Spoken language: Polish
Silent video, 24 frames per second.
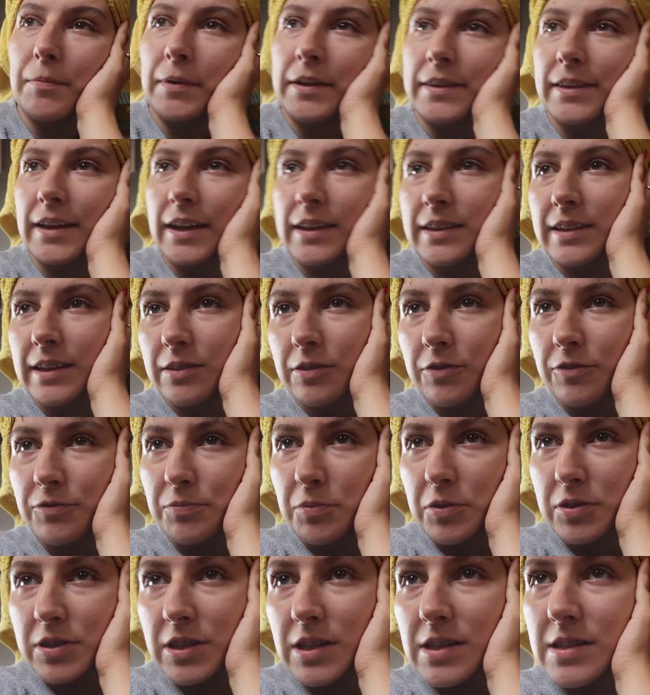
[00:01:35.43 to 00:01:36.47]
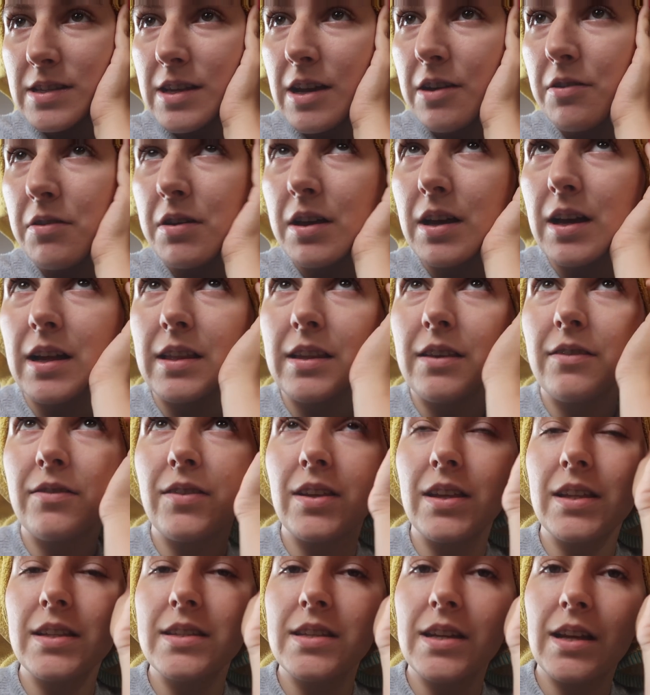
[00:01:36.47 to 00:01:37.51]
badania to w poniedziałek, a nie w
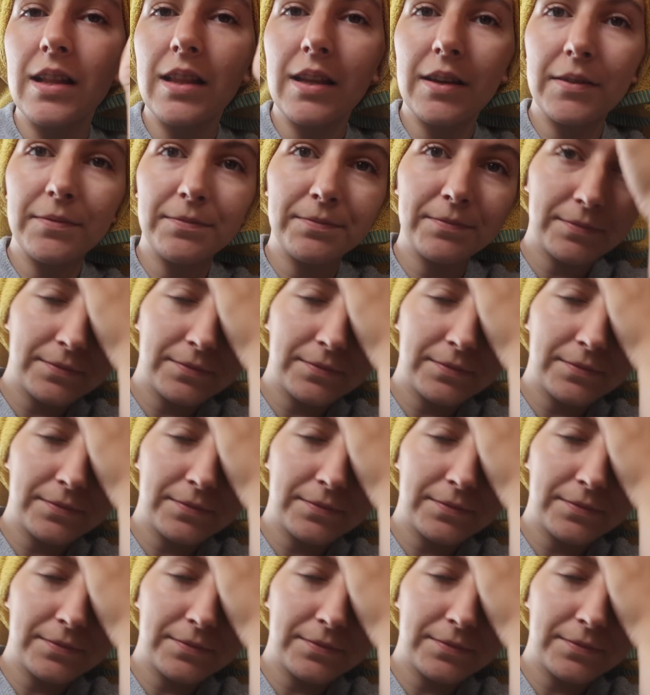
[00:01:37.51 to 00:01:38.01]
niedzielę.